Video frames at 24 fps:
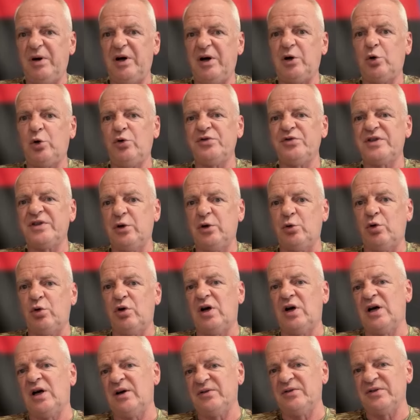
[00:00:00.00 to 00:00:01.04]
Покровский и
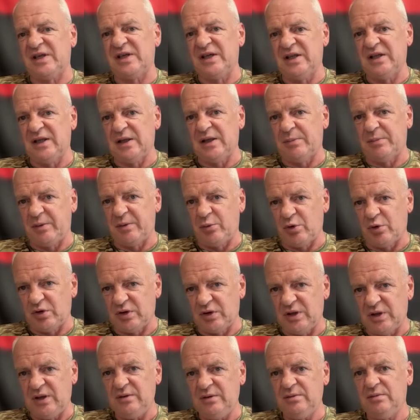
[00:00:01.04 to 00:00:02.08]
Кураховский напрямок,
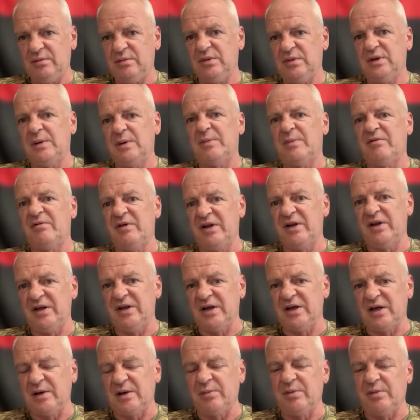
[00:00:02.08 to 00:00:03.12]
да,
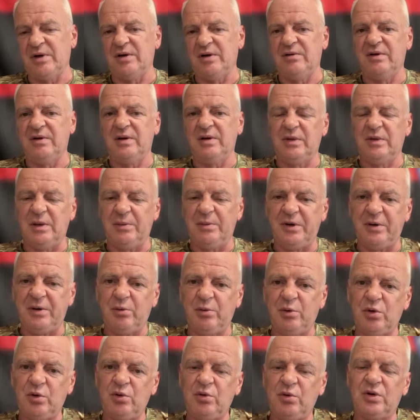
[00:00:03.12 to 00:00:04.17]
направление, как мы говорим,
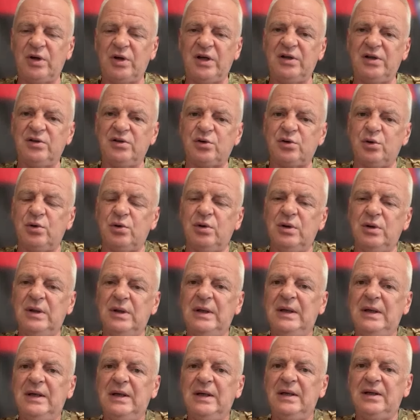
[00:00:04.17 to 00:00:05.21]
напрямок украинскую.
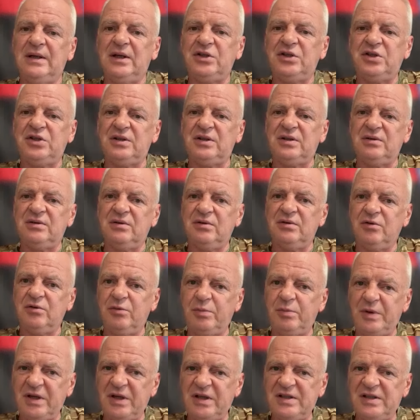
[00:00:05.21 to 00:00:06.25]
Значит, э,
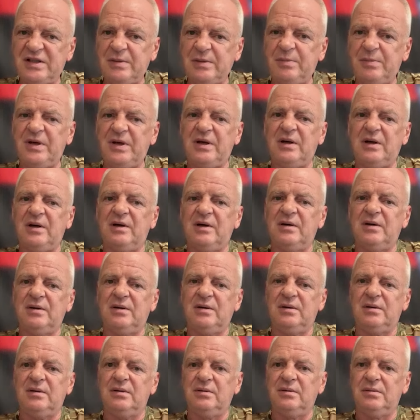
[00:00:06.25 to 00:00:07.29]
в принципе,
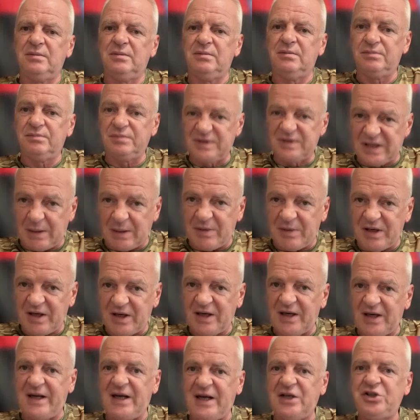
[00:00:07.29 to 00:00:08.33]
э, самое
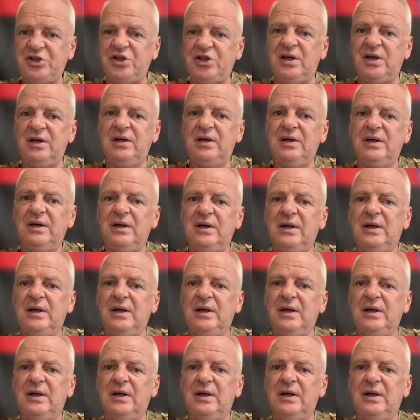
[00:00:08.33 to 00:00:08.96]
горячее,